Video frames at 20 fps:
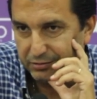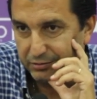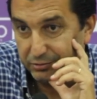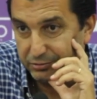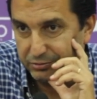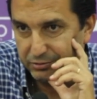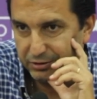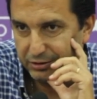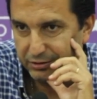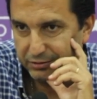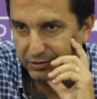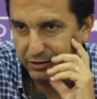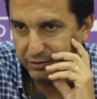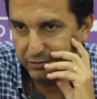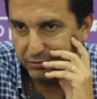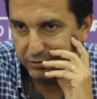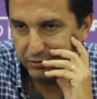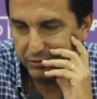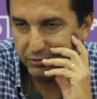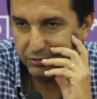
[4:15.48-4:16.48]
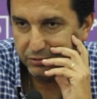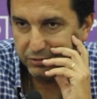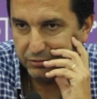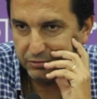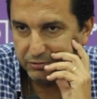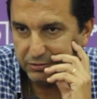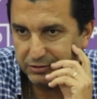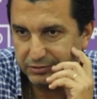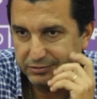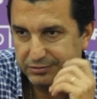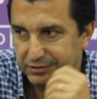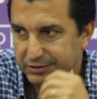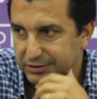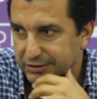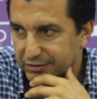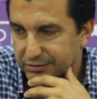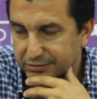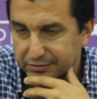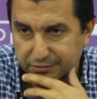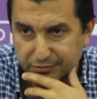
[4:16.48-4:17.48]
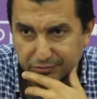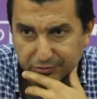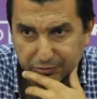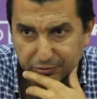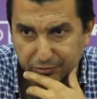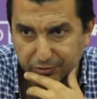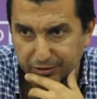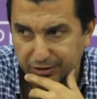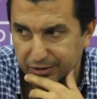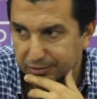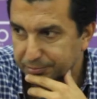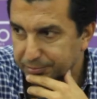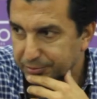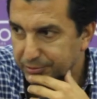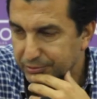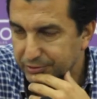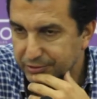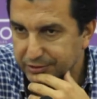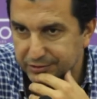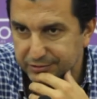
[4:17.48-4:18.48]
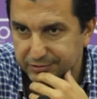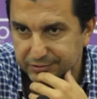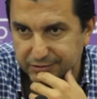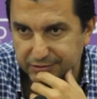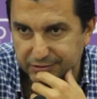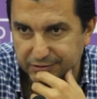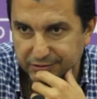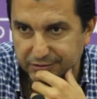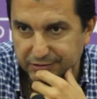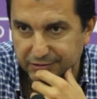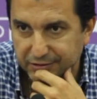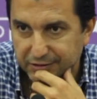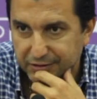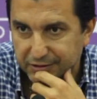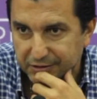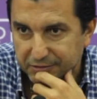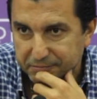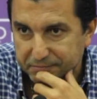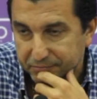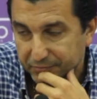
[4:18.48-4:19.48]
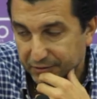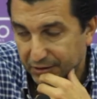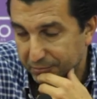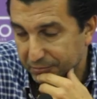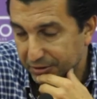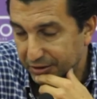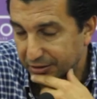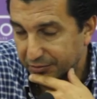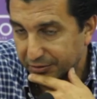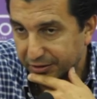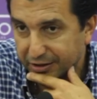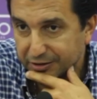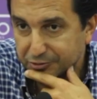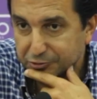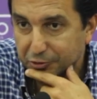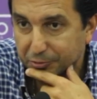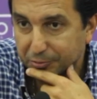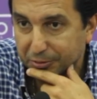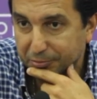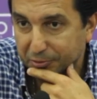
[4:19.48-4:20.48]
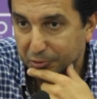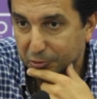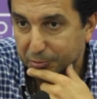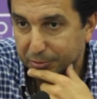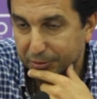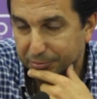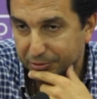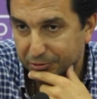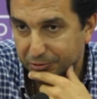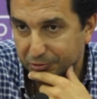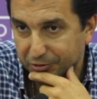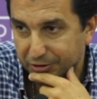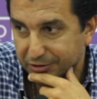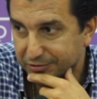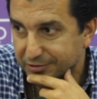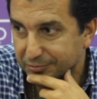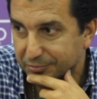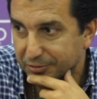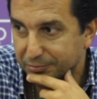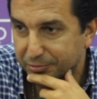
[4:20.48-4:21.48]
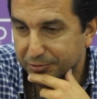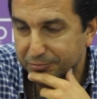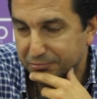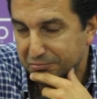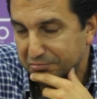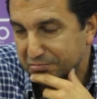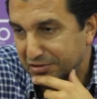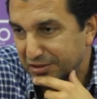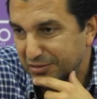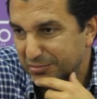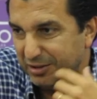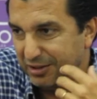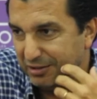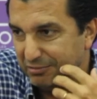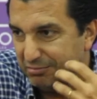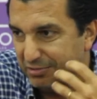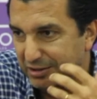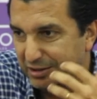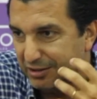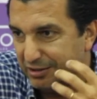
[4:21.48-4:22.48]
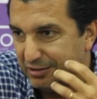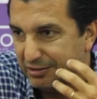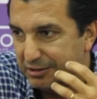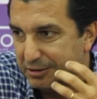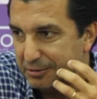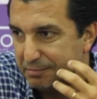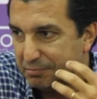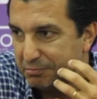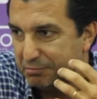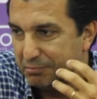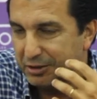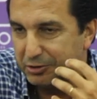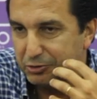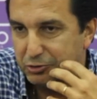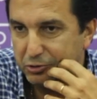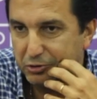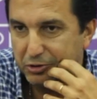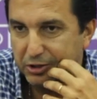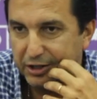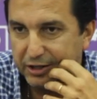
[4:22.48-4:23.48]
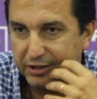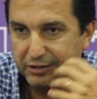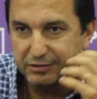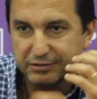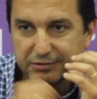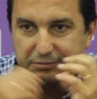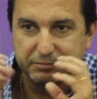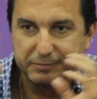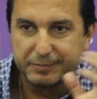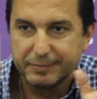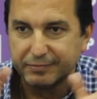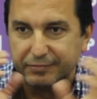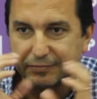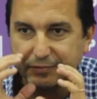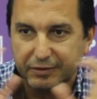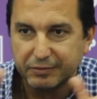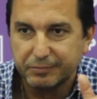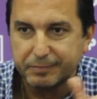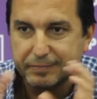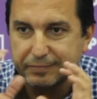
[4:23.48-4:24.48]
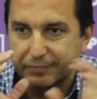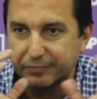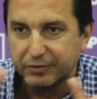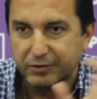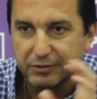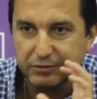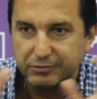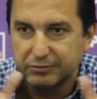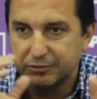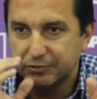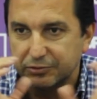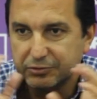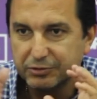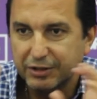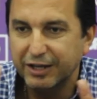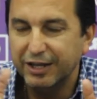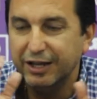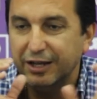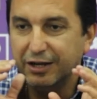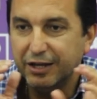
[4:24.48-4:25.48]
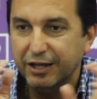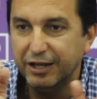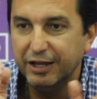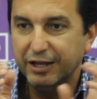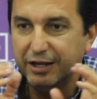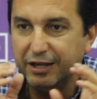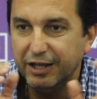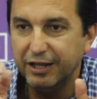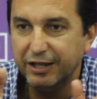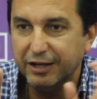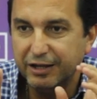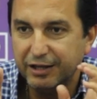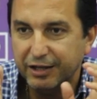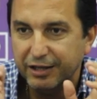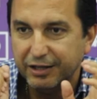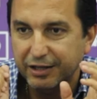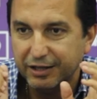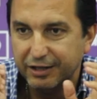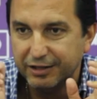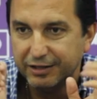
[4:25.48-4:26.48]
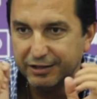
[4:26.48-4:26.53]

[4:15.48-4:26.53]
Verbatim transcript: si no soy el entrador idóneo, que si ya descendió dos equipos, que si... A mí la verdad que eso no me preocupa, pero lo que sí me, sí me, choca es el... Es el, el...